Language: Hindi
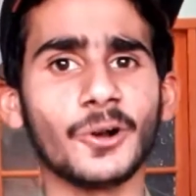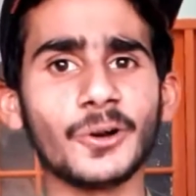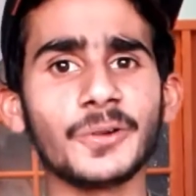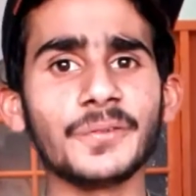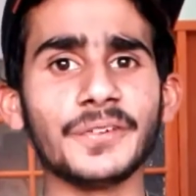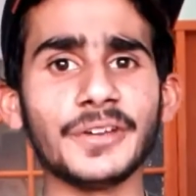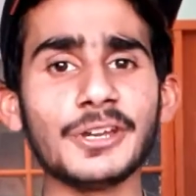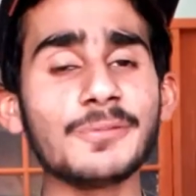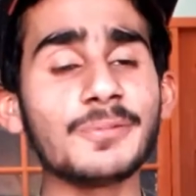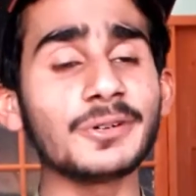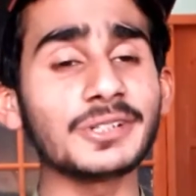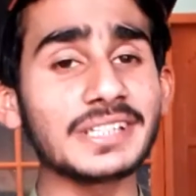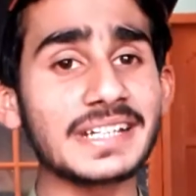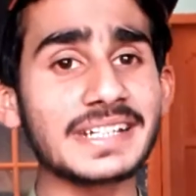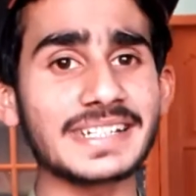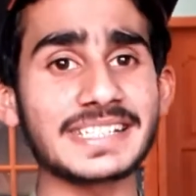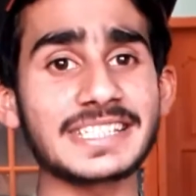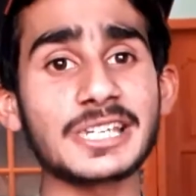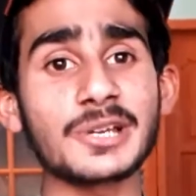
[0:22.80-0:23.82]
और वीडियो बहुत ही
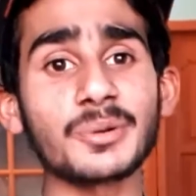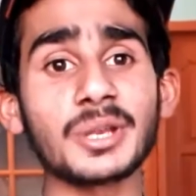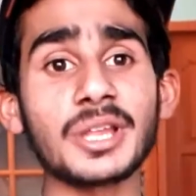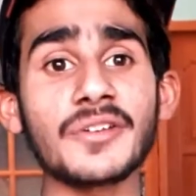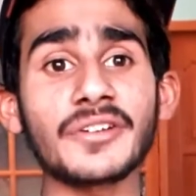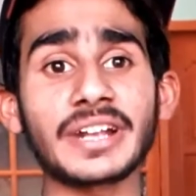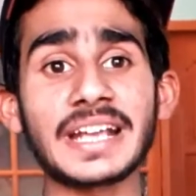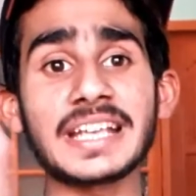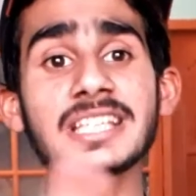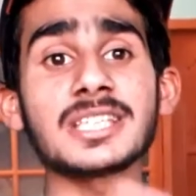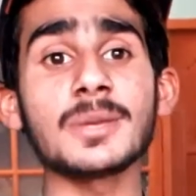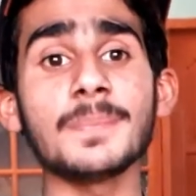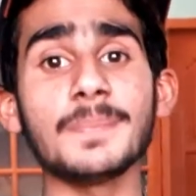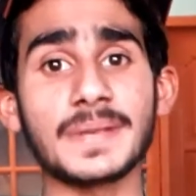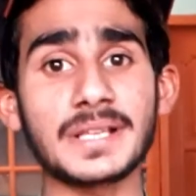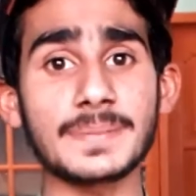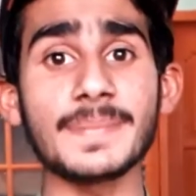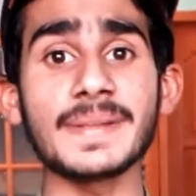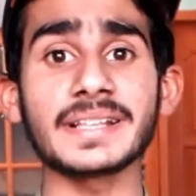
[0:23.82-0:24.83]
इंटरेस्टिंग होने कहीं से
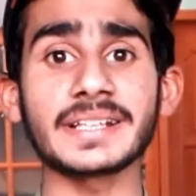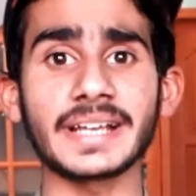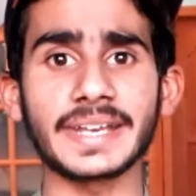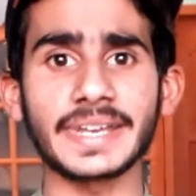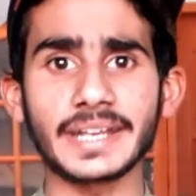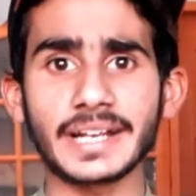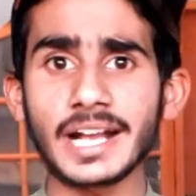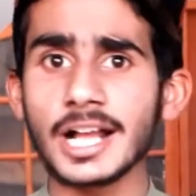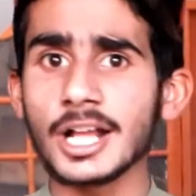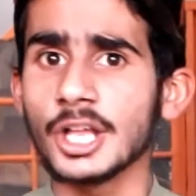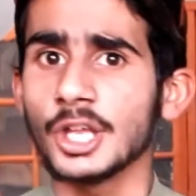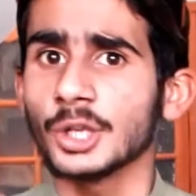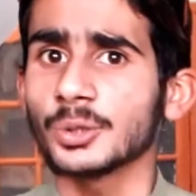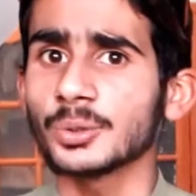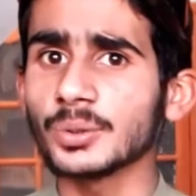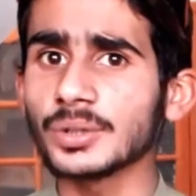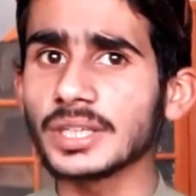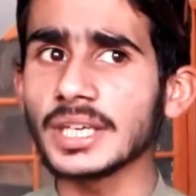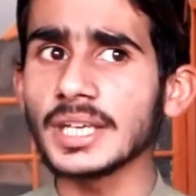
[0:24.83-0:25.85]
मिस मत करिएगा
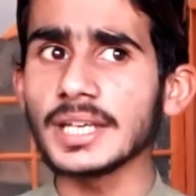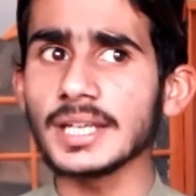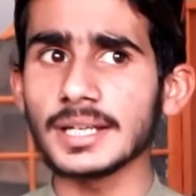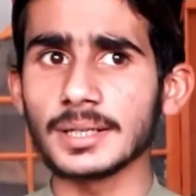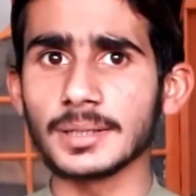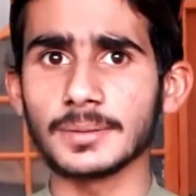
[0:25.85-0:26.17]
क्योंकि